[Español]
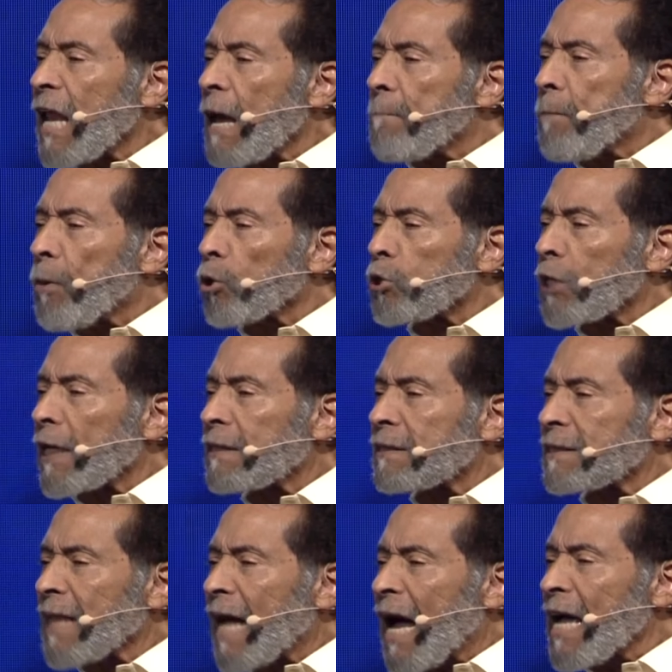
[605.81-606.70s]
la
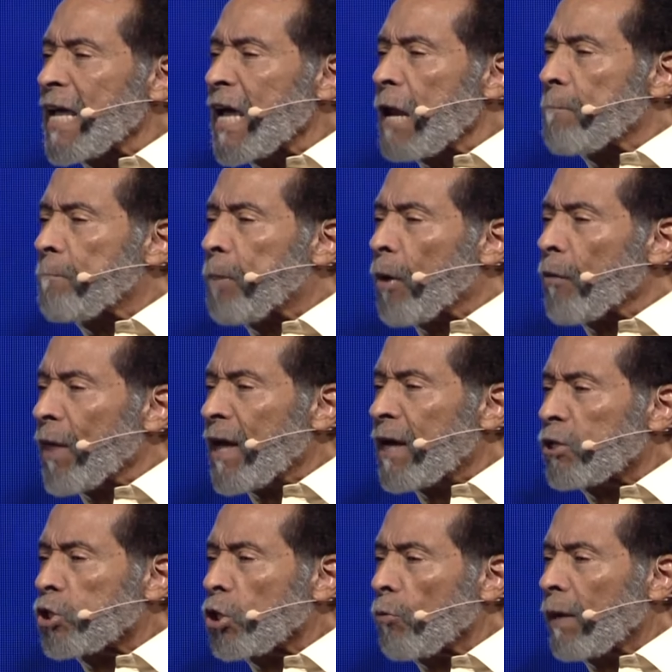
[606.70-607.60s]
potestad y el
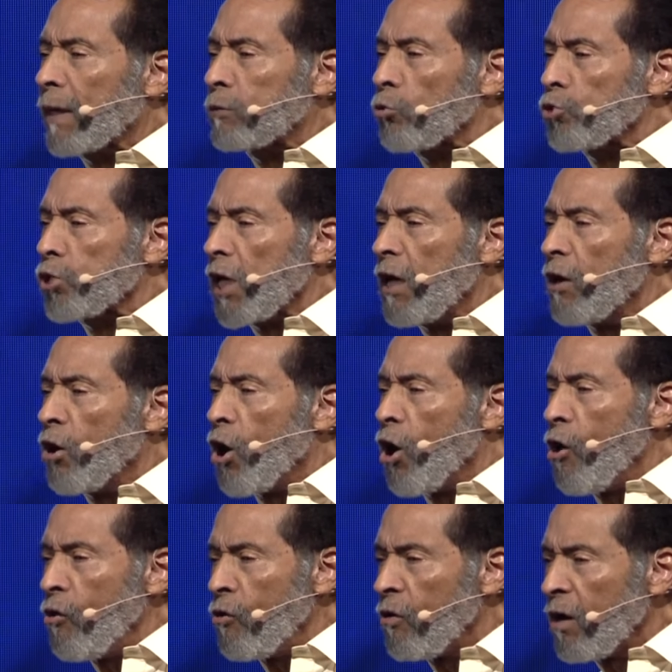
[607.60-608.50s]
poder sobre tus
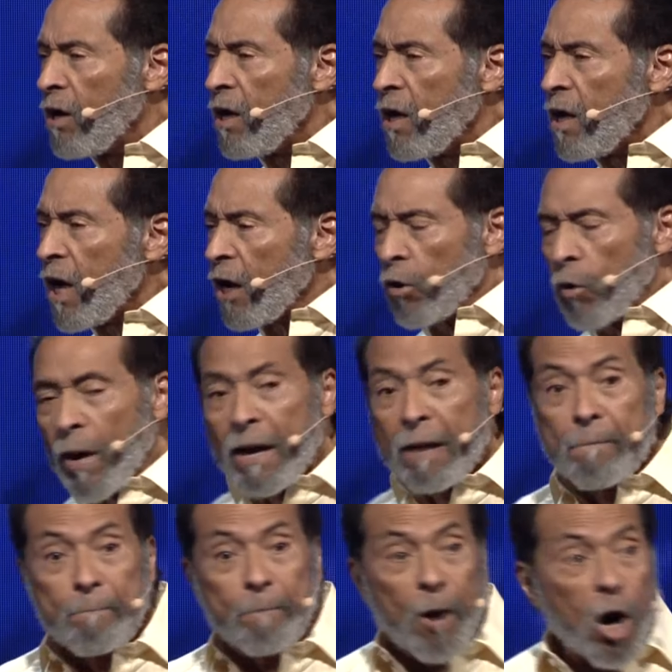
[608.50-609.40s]
hijos no
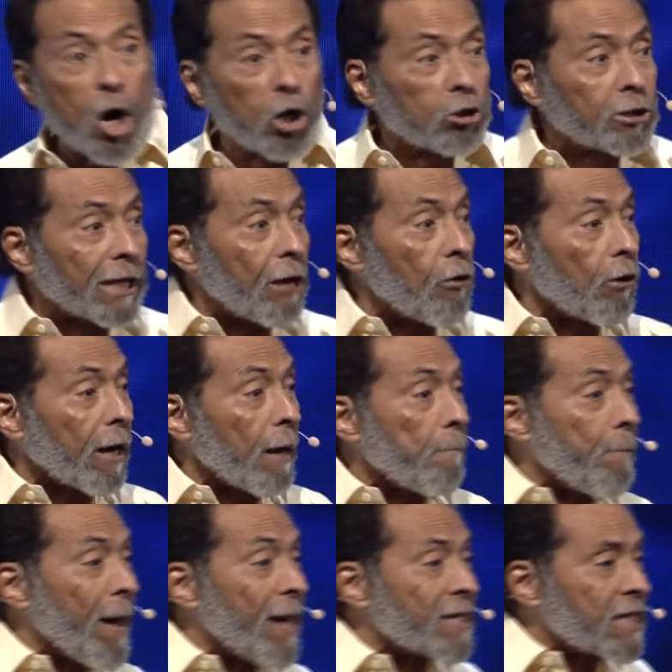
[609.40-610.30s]
importa lo que
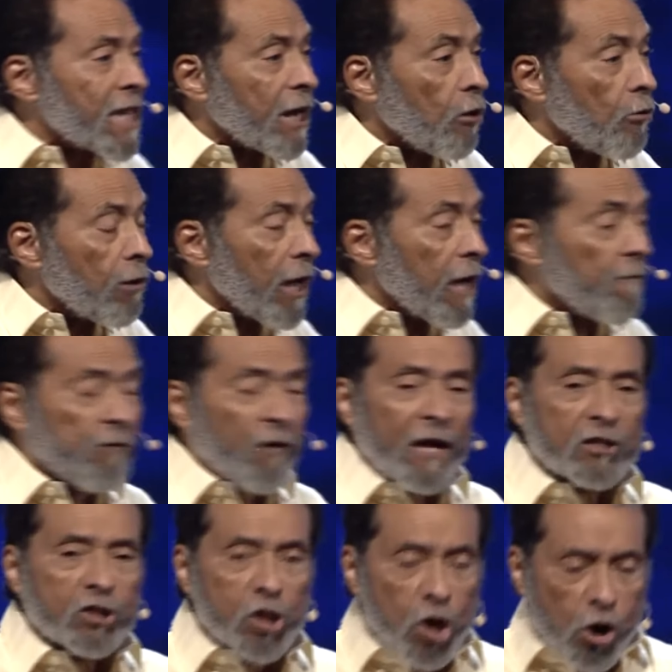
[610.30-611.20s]
pase con la
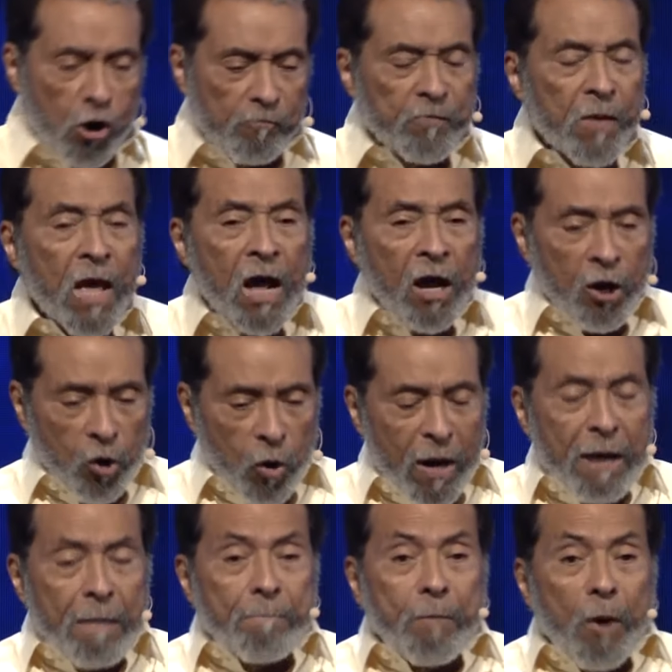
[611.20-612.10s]
inflación, no
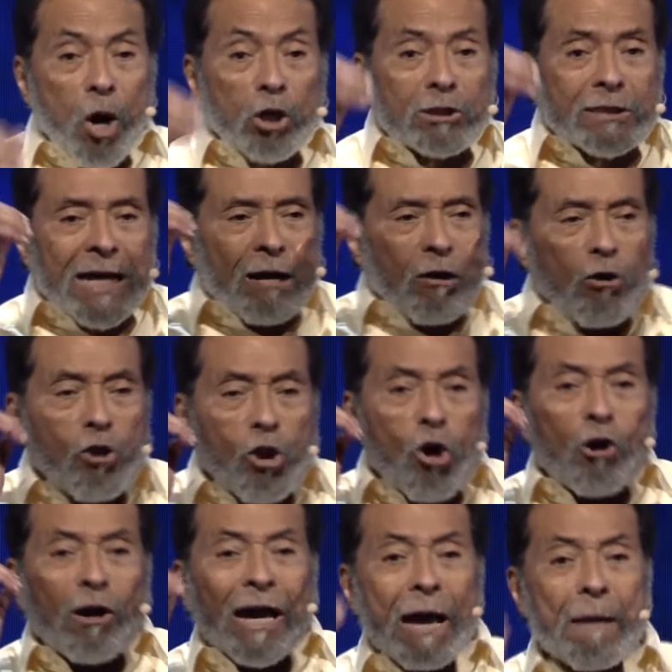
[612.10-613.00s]
importa con
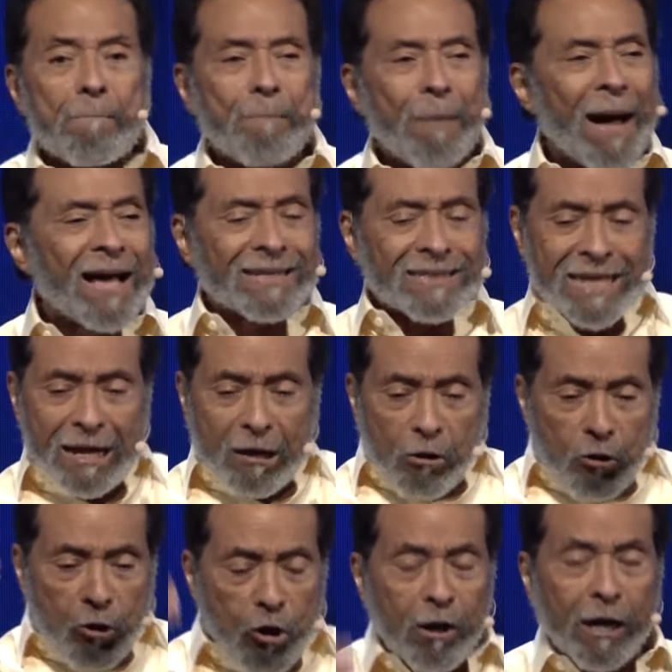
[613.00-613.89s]
lo que pase,
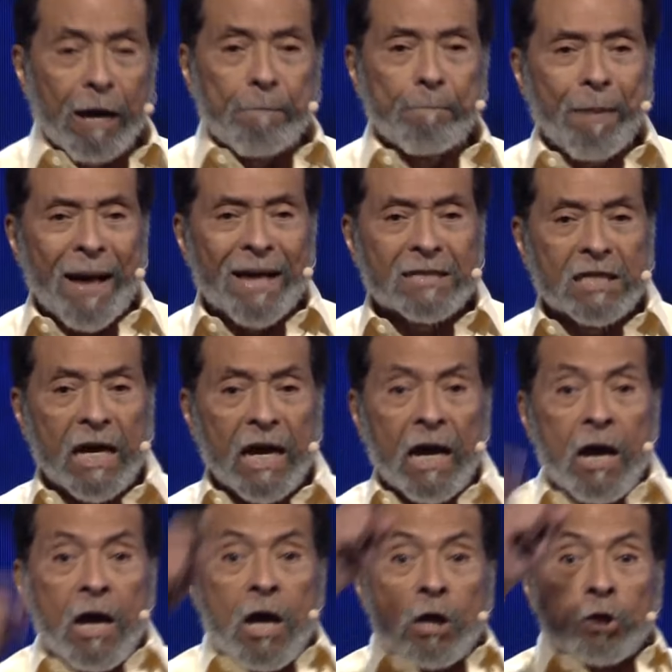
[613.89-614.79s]
con lo que
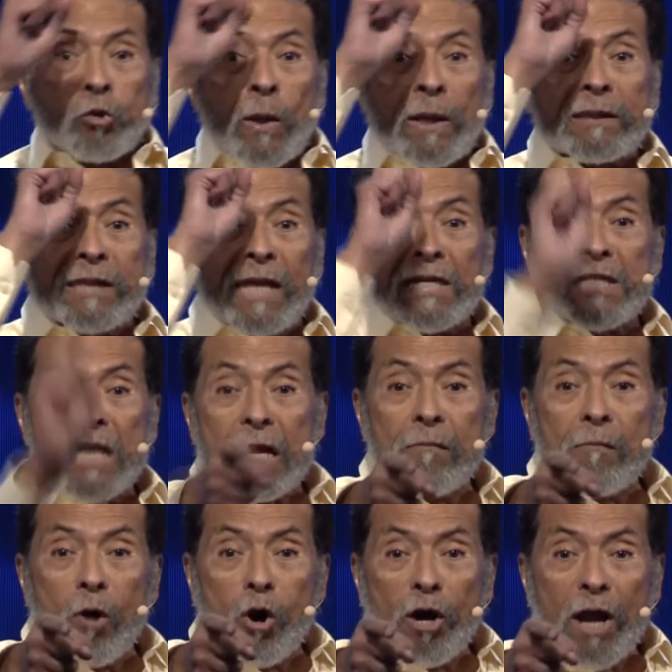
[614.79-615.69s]
pase, tú estás
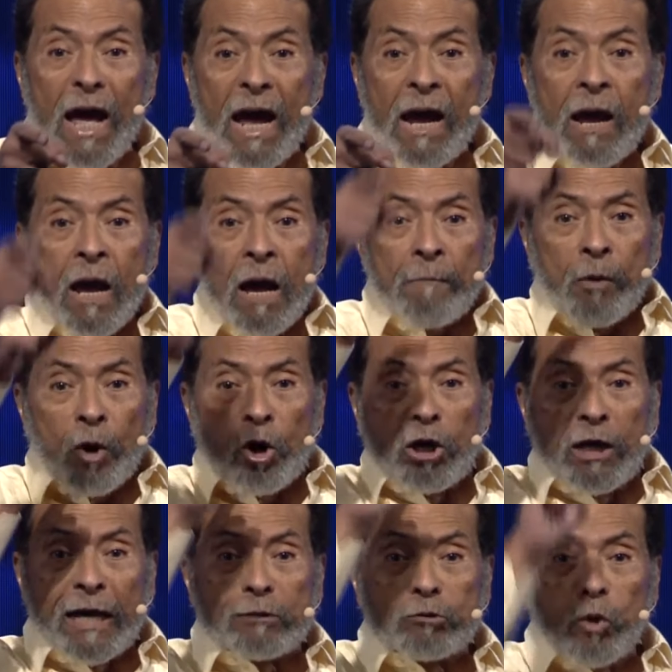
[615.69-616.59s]
inmune
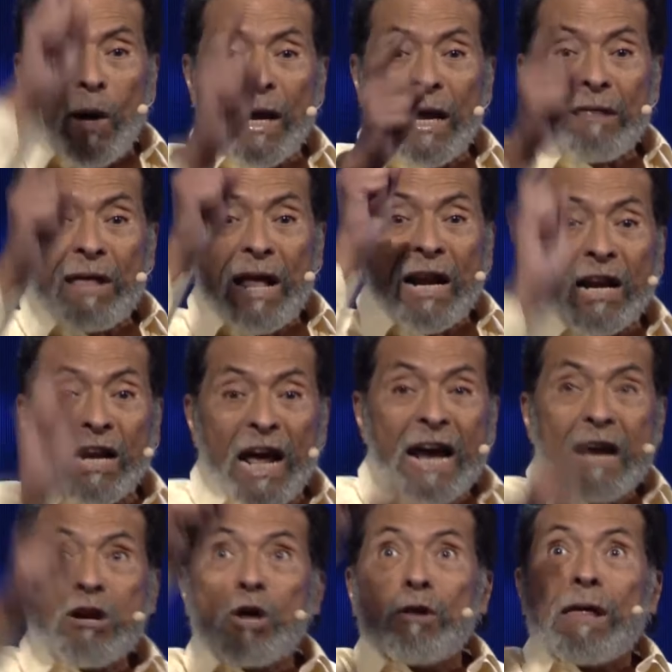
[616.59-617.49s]
porque tú eres del
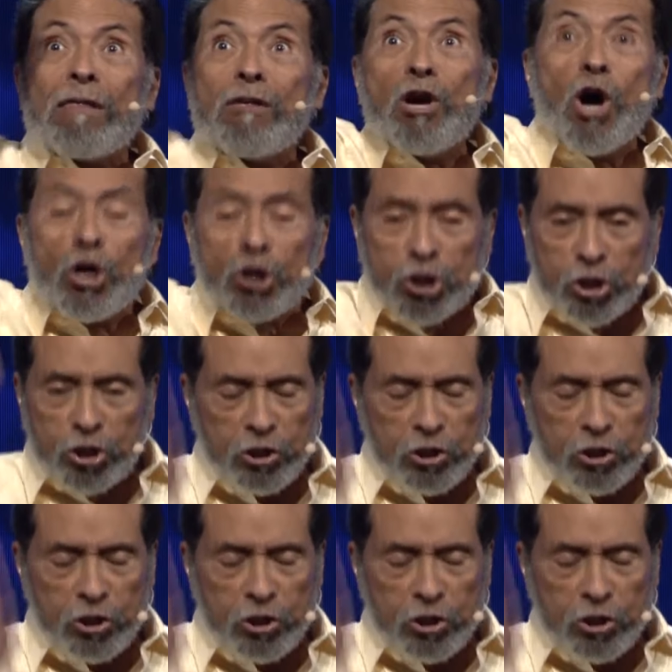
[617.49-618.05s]
reino de Dios.